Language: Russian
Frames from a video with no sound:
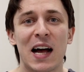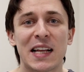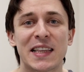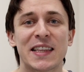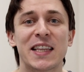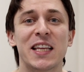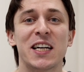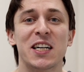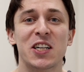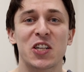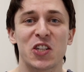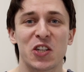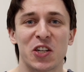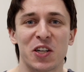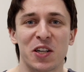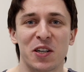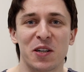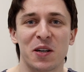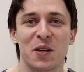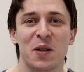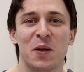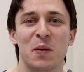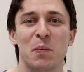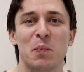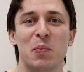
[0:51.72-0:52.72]
а также
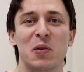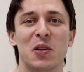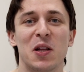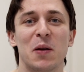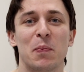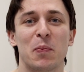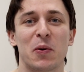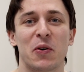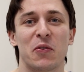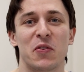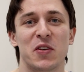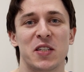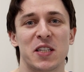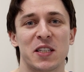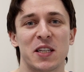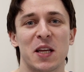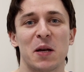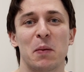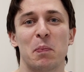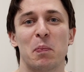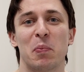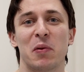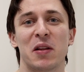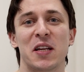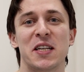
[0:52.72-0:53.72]
была
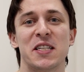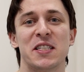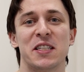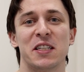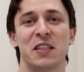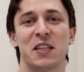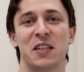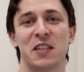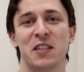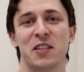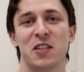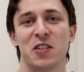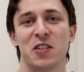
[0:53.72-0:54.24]
проведена пластика